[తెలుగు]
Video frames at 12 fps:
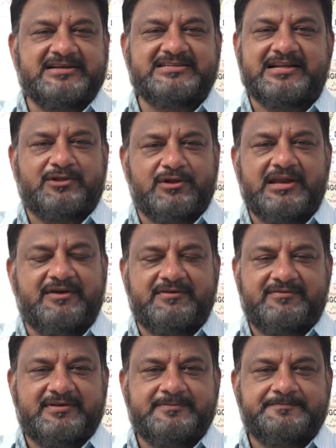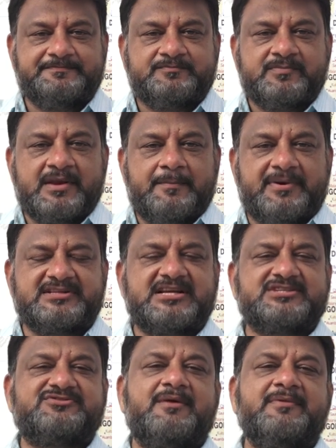మన చేతిలో లేవు
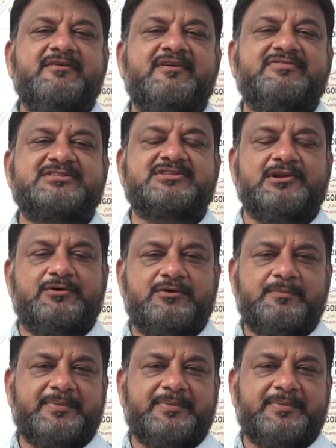ప్రజాస్వామ్య వ్యవస్థలో